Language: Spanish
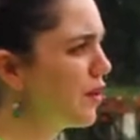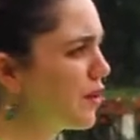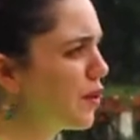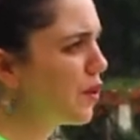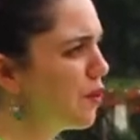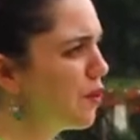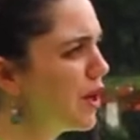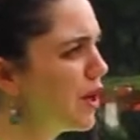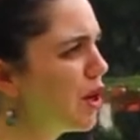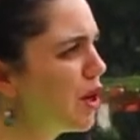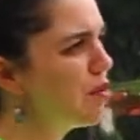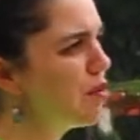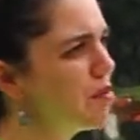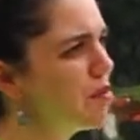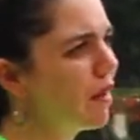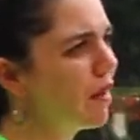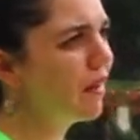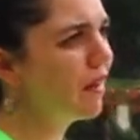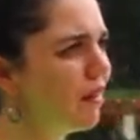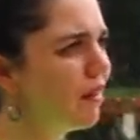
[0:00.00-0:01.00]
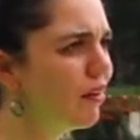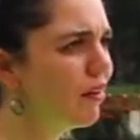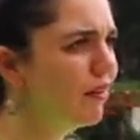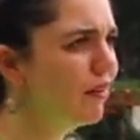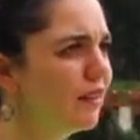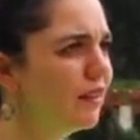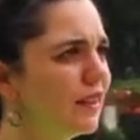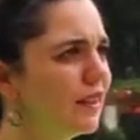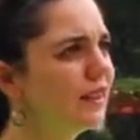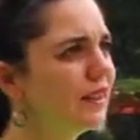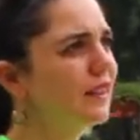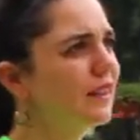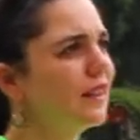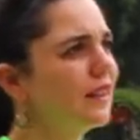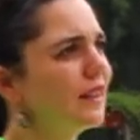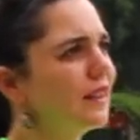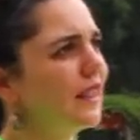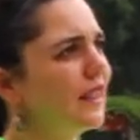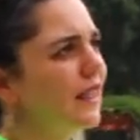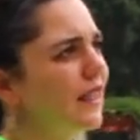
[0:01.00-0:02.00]
con Luis, con mi marido,
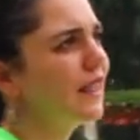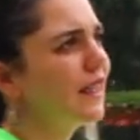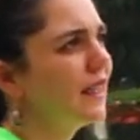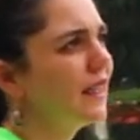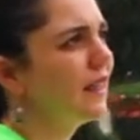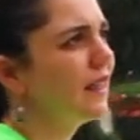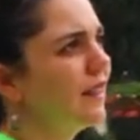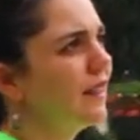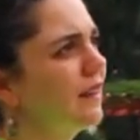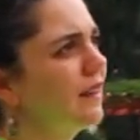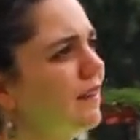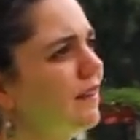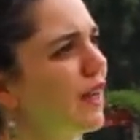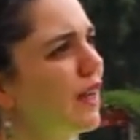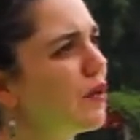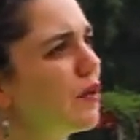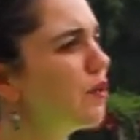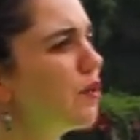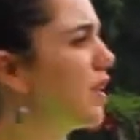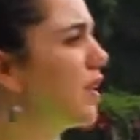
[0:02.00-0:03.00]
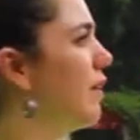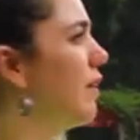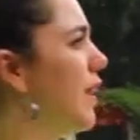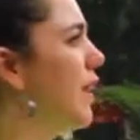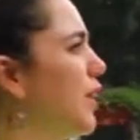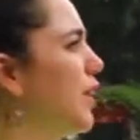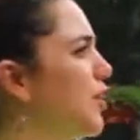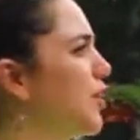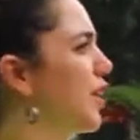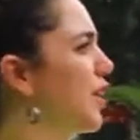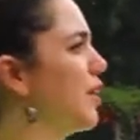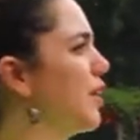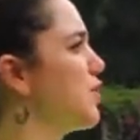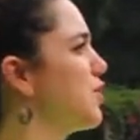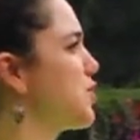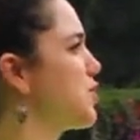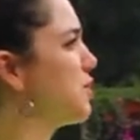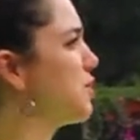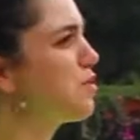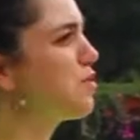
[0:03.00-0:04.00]
de, algún trabajo que
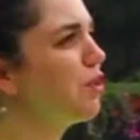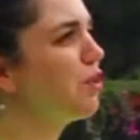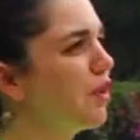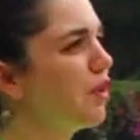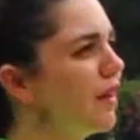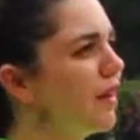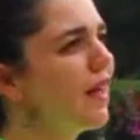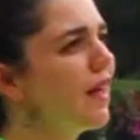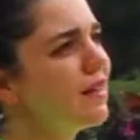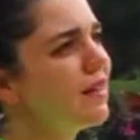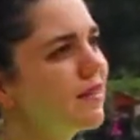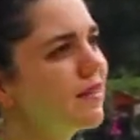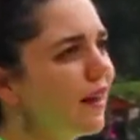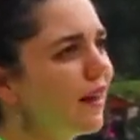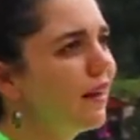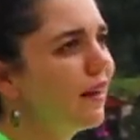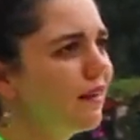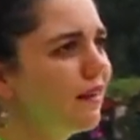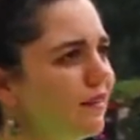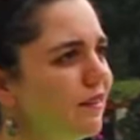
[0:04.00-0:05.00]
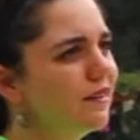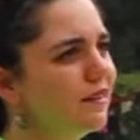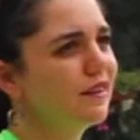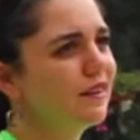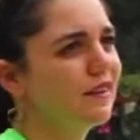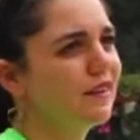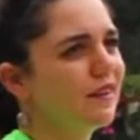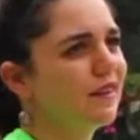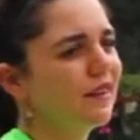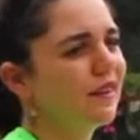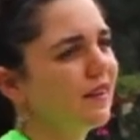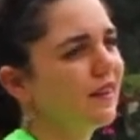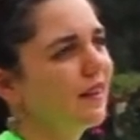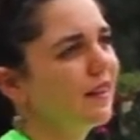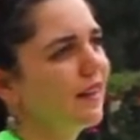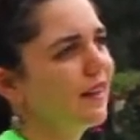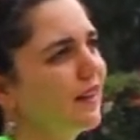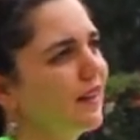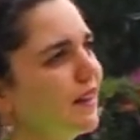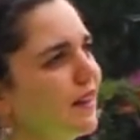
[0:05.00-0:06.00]
nos gustaría hacer.
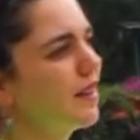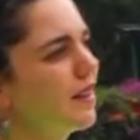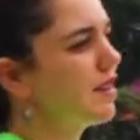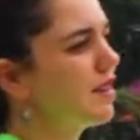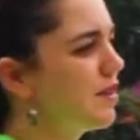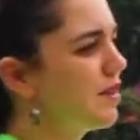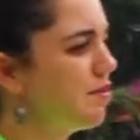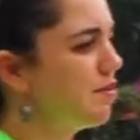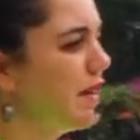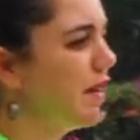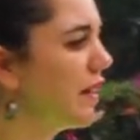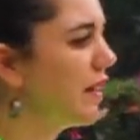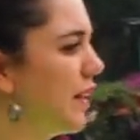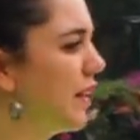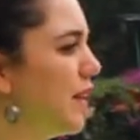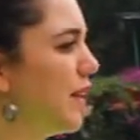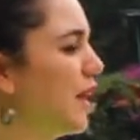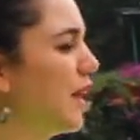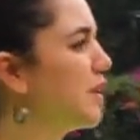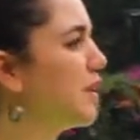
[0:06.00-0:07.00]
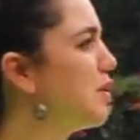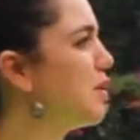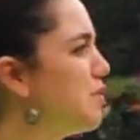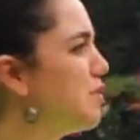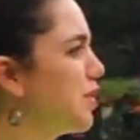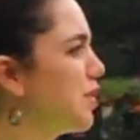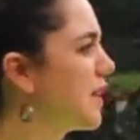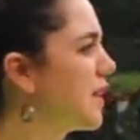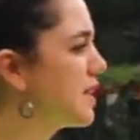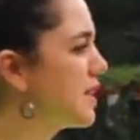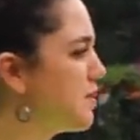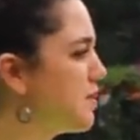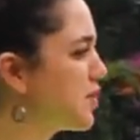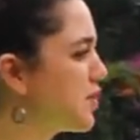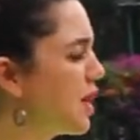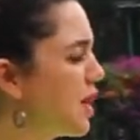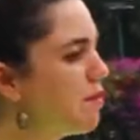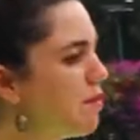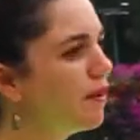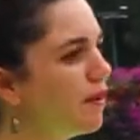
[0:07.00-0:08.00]
Eh, más que el, común que hacemos
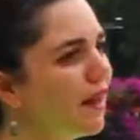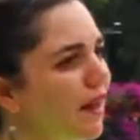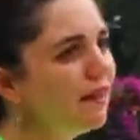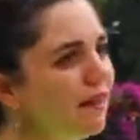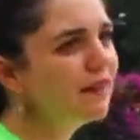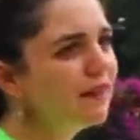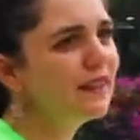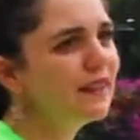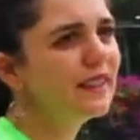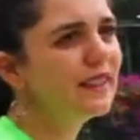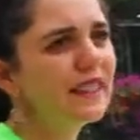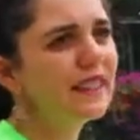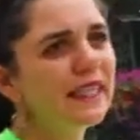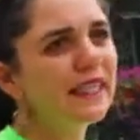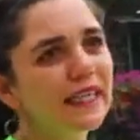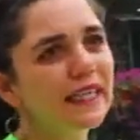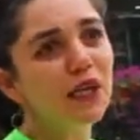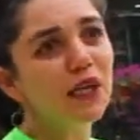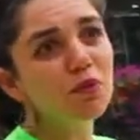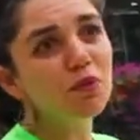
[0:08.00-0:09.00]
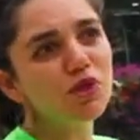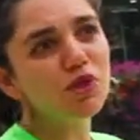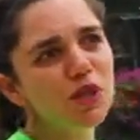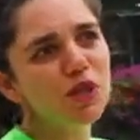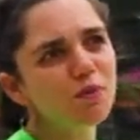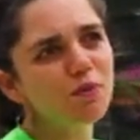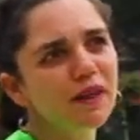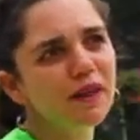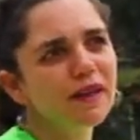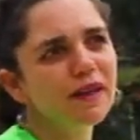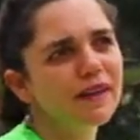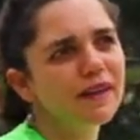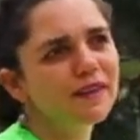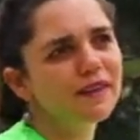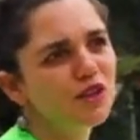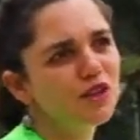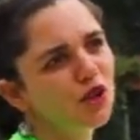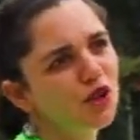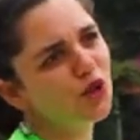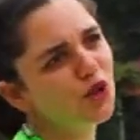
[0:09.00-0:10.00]
siempre. Y como
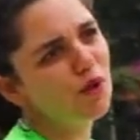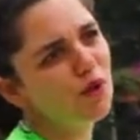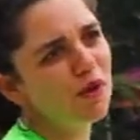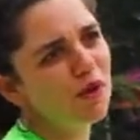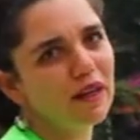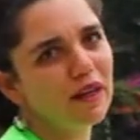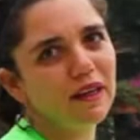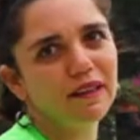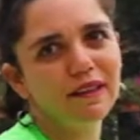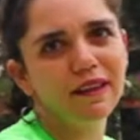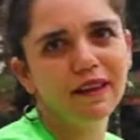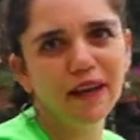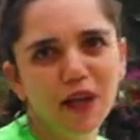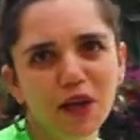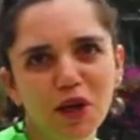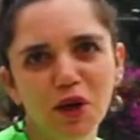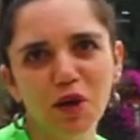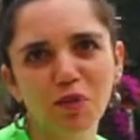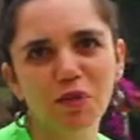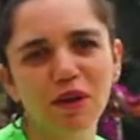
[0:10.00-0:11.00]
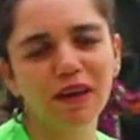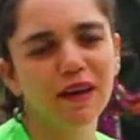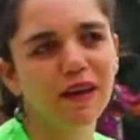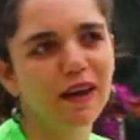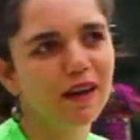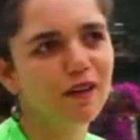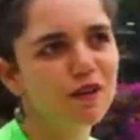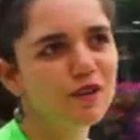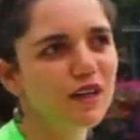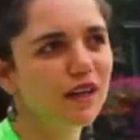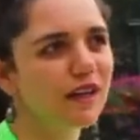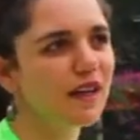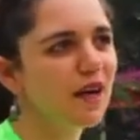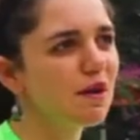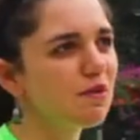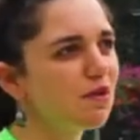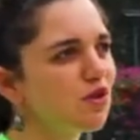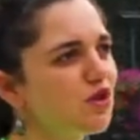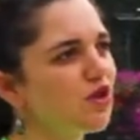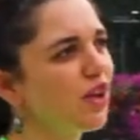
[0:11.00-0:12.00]
siempre, yo como argentina y como mexicano
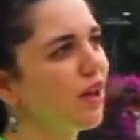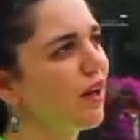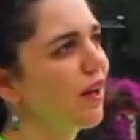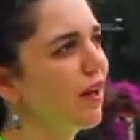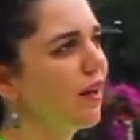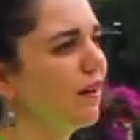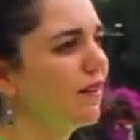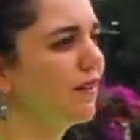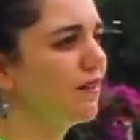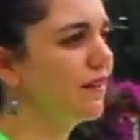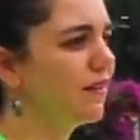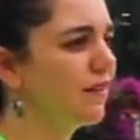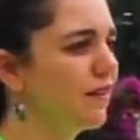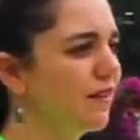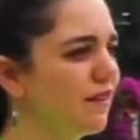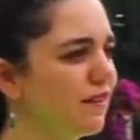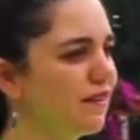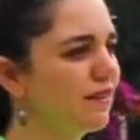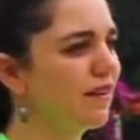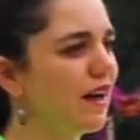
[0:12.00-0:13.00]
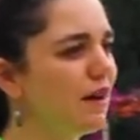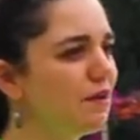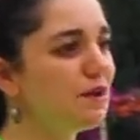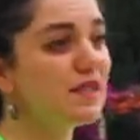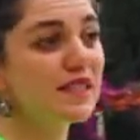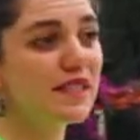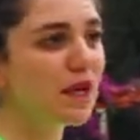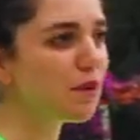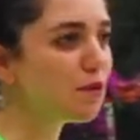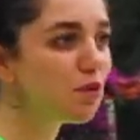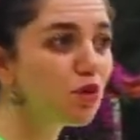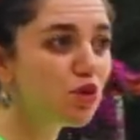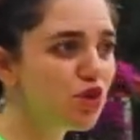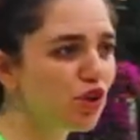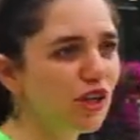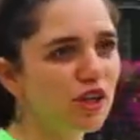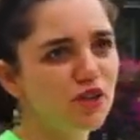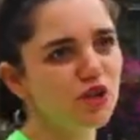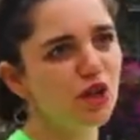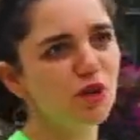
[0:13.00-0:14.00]
salíamos a, visitar mucho
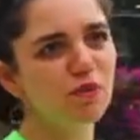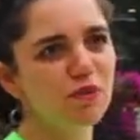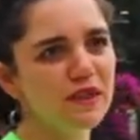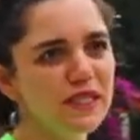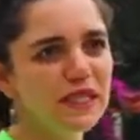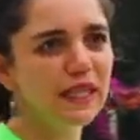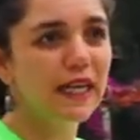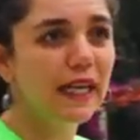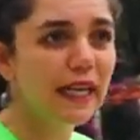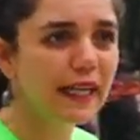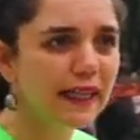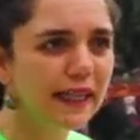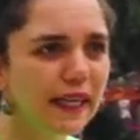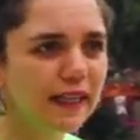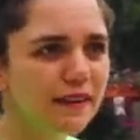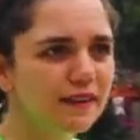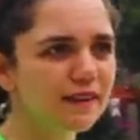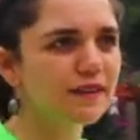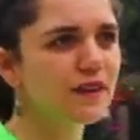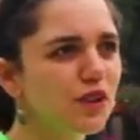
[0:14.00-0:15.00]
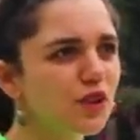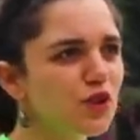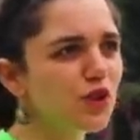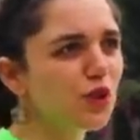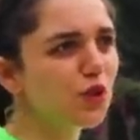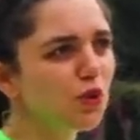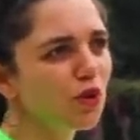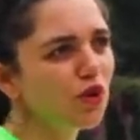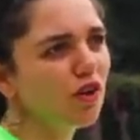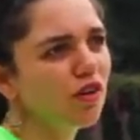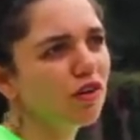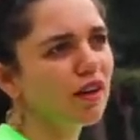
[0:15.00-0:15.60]
la ciudad en bicicleta, se nos ocurrió